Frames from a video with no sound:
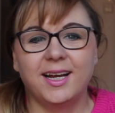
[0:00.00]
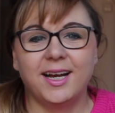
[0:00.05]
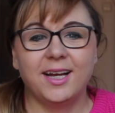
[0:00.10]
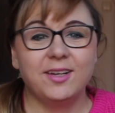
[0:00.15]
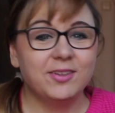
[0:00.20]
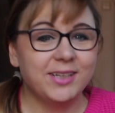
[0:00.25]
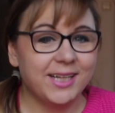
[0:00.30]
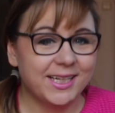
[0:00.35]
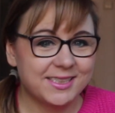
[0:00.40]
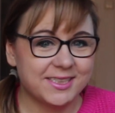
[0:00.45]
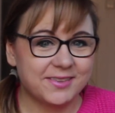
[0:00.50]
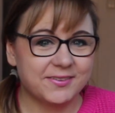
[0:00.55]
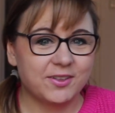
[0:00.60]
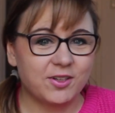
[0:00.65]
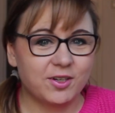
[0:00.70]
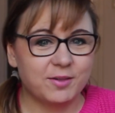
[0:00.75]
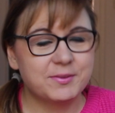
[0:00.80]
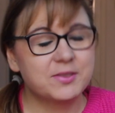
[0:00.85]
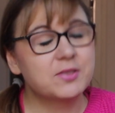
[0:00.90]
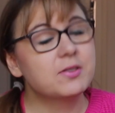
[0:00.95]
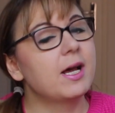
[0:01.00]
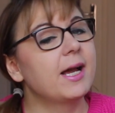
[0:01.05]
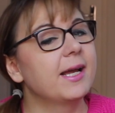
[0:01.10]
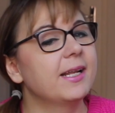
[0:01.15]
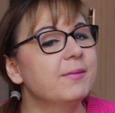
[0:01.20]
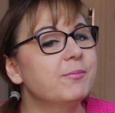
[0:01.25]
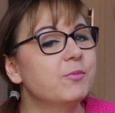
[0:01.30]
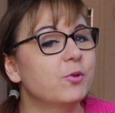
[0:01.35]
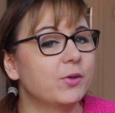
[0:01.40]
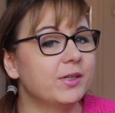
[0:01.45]
Hallo und herzlich willkommen zu
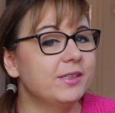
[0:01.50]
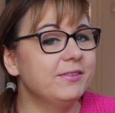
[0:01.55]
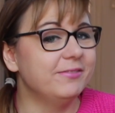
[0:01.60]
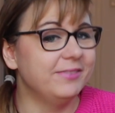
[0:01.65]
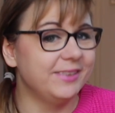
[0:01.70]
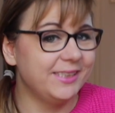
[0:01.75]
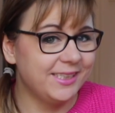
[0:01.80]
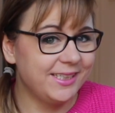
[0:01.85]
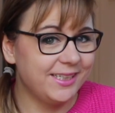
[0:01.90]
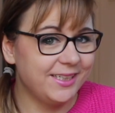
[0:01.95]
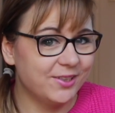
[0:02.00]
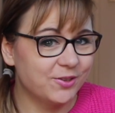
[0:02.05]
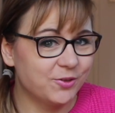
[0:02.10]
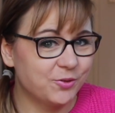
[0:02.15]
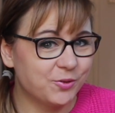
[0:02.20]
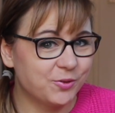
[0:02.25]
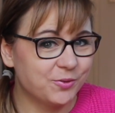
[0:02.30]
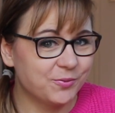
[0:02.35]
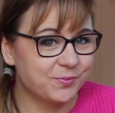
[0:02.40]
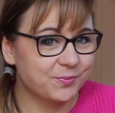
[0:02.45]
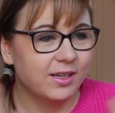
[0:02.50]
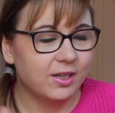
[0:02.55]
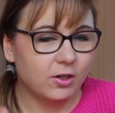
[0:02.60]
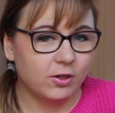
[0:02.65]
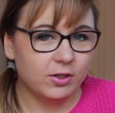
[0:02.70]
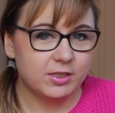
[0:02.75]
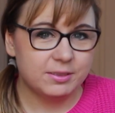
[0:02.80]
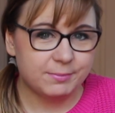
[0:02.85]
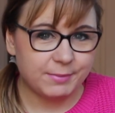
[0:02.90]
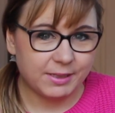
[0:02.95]
einem neuen Video.
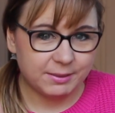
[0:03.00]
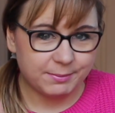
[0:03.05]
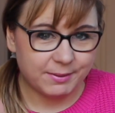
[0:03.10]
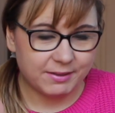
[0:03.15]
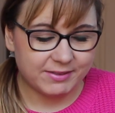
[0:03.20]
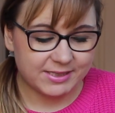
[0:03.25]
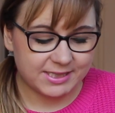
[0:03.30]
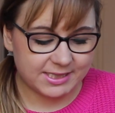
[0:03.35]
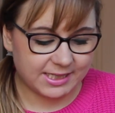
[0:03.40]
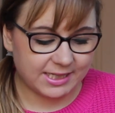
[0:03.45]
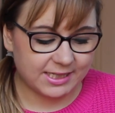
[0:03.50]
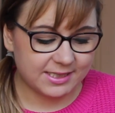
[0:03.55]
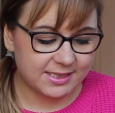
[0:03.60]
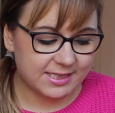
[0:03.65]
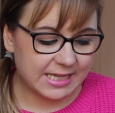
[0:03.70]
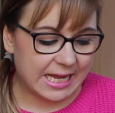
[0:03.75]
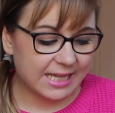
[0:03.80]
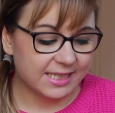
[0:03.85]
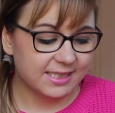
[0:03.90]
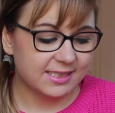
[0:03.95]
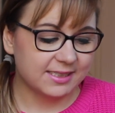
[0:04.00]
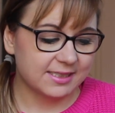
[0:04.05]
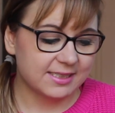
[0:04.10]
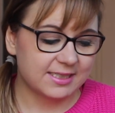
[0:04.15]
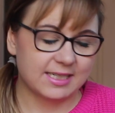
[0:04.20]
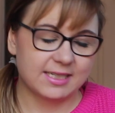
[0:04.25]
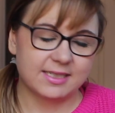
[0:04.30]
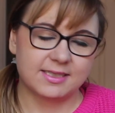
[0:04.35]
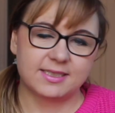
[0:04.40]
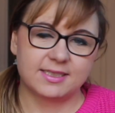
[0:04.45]
Heute mache ich mal was ganz
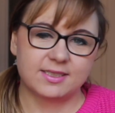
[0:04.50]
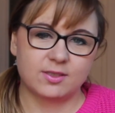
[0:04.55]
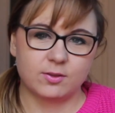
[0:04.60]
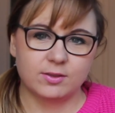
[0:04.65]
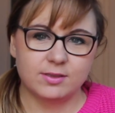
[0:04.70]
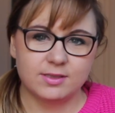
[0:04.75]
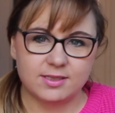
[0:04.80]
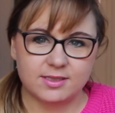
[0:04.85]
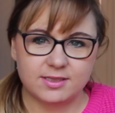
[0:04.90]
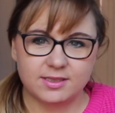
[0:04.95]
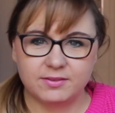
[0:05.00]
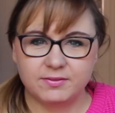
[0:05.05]
anderes als sonst.